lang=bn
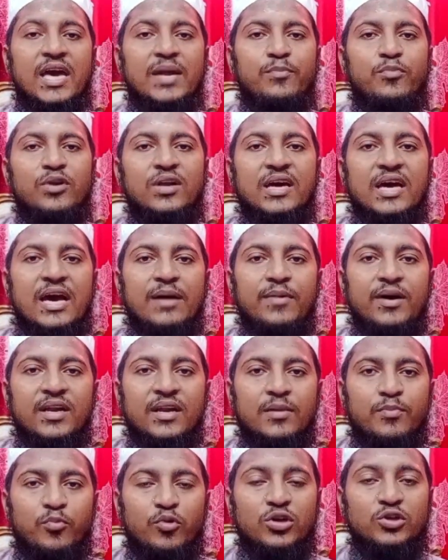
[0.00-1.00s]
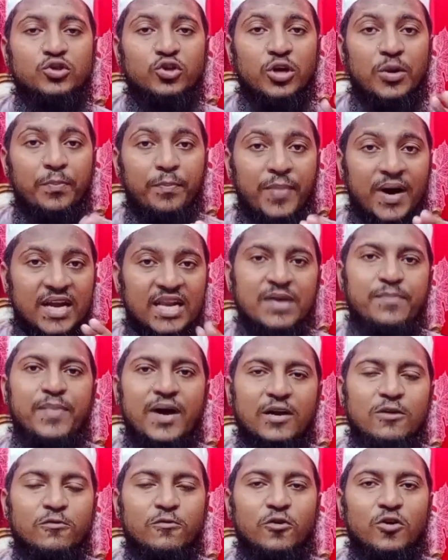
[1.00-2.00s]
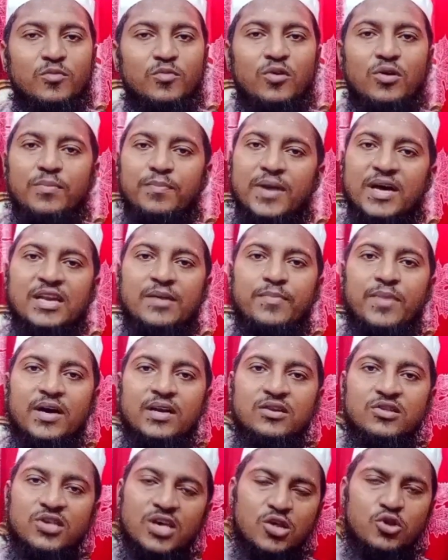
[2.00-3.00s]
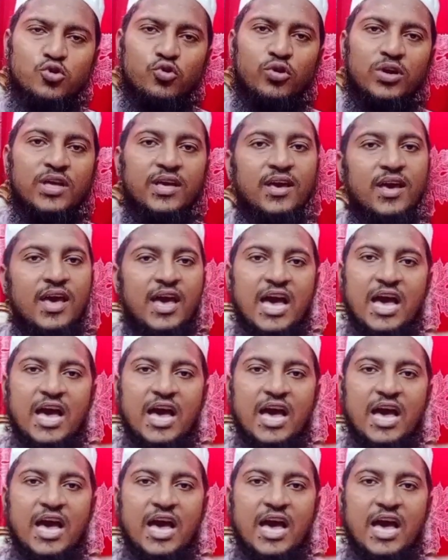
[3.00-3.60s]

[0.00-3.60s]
এরপরে খাবারের পরে যখন পানি পান করব পানি পান শেষ করে